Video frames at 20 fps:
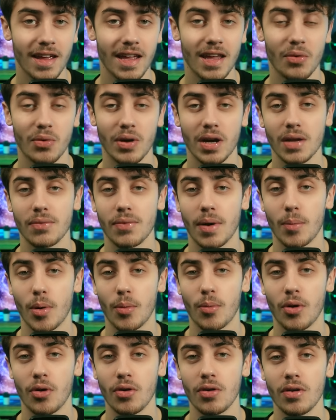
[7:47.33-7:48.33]
et on arrive à un
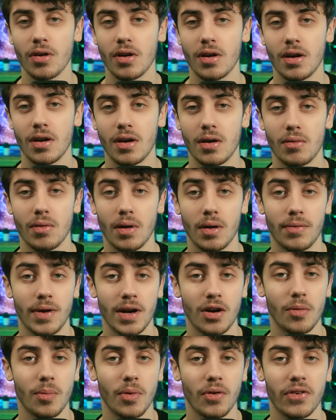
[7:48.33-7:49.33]
moment où elle va
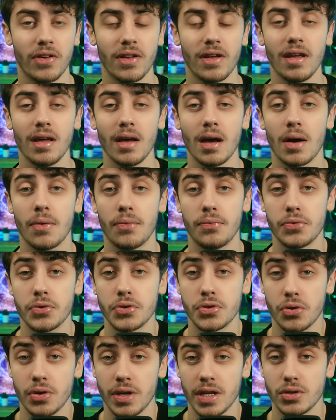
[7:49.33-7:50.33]
commencer à
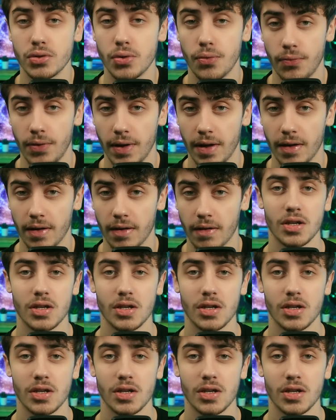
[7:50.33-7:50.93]
fusionner du fer.